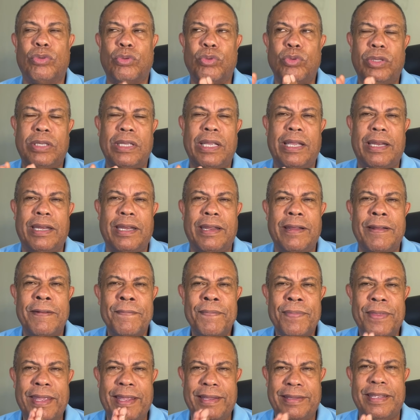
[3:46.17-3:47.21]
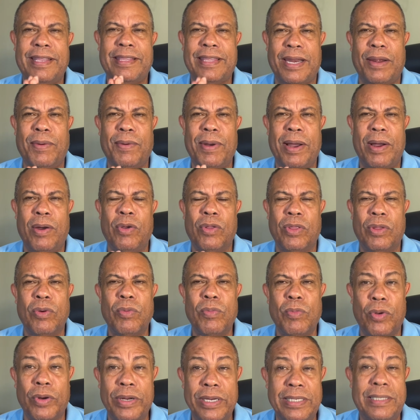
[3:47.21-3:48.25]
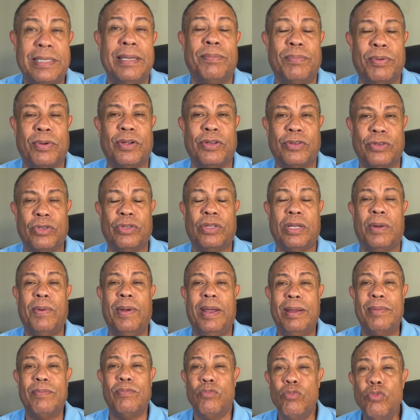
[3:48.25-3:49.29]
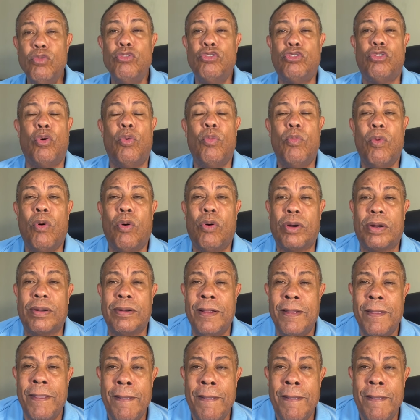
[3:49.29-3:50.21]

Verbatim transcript: Tú tienes este trabajo de humorista, porque yo trabajé mucho humor,